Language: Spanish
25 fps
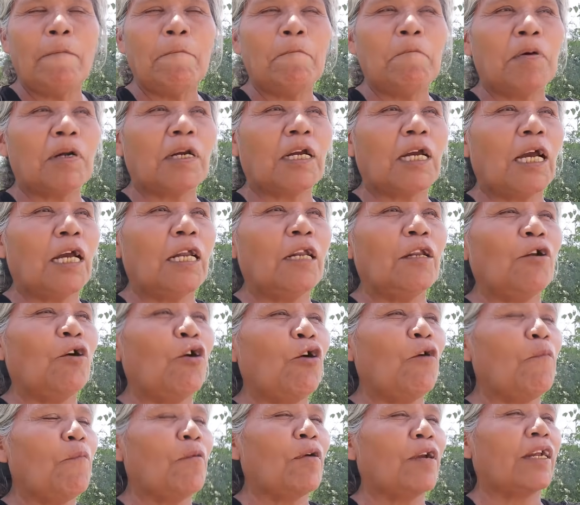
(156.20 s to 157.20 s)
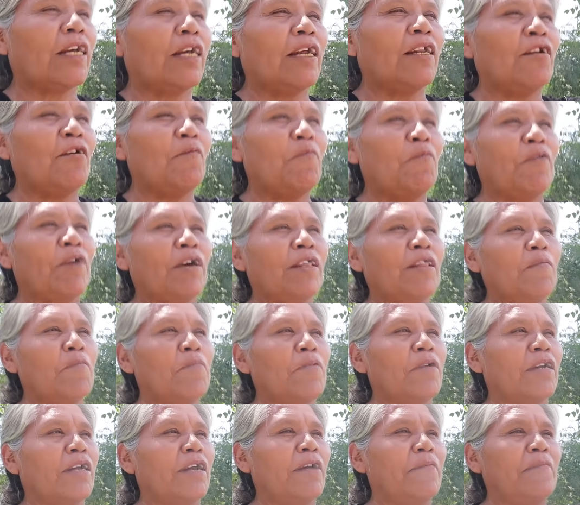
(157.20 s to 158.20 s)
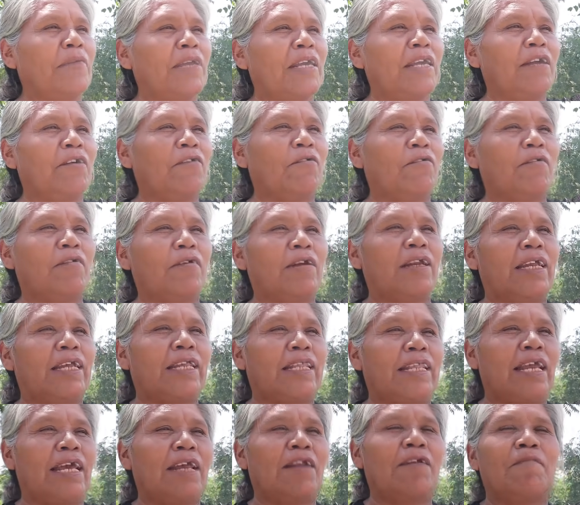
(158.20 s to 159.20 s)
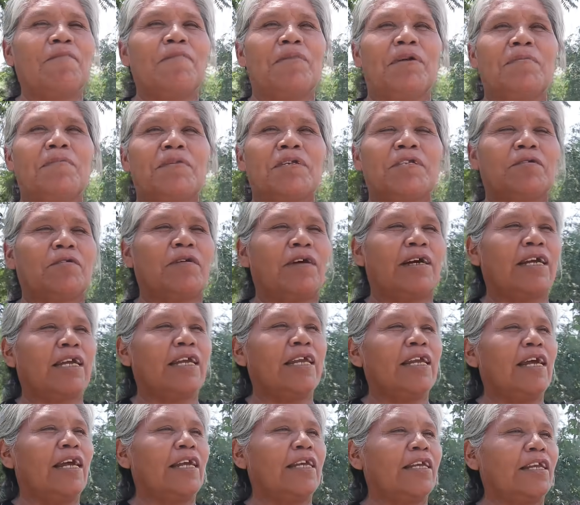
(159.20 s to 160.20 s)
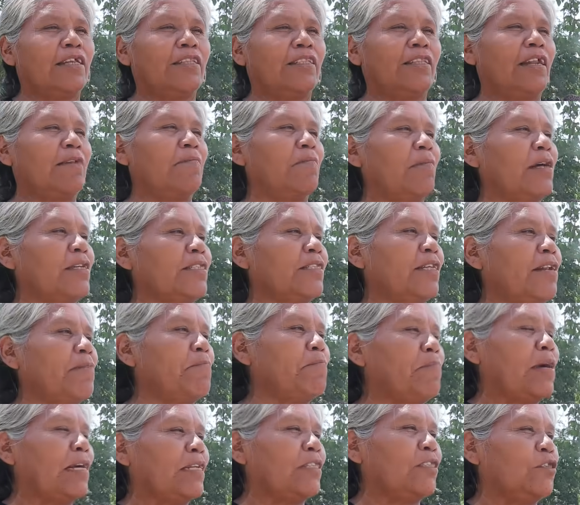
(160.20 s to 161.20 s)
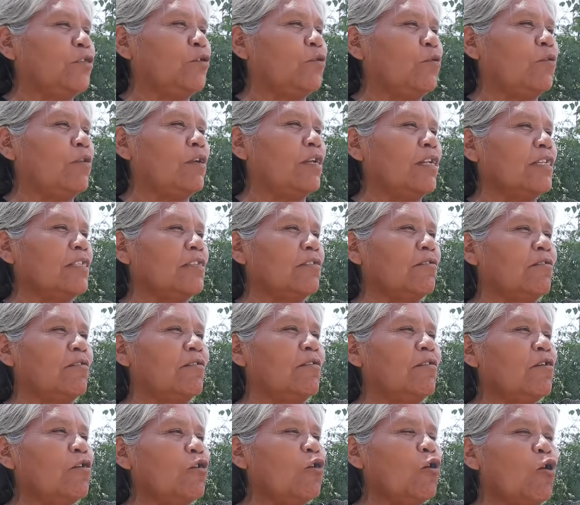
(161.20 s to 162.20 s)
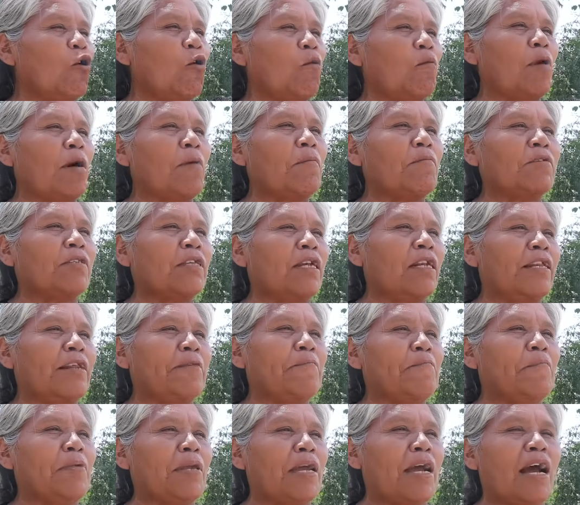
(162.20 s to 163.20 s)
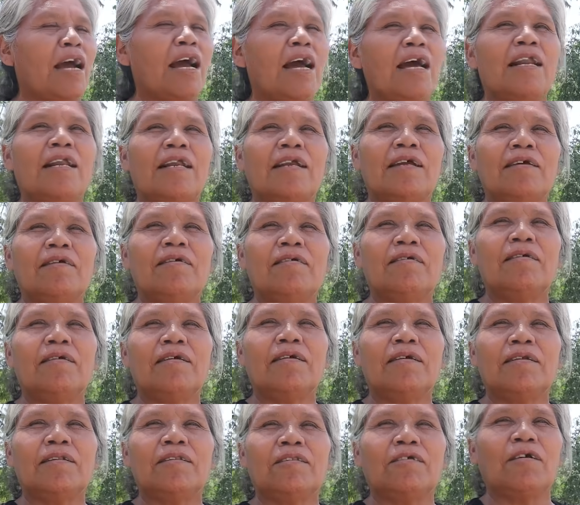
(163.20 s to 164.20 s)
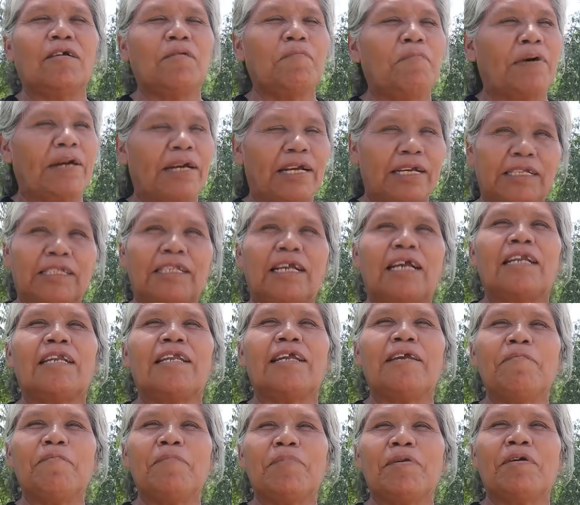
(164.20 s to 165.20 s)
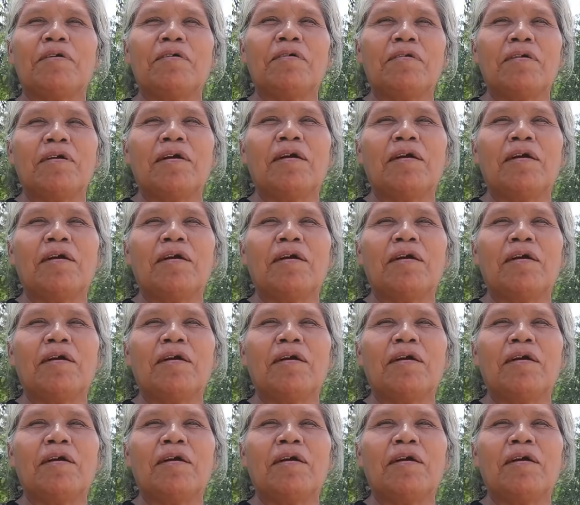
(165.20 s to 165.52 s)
Porque no, porque no puedo, porque a mi hijo le dieron permiso aquí, hay que hacer panteones o, o vamos a limpiar todo para que esté limpio.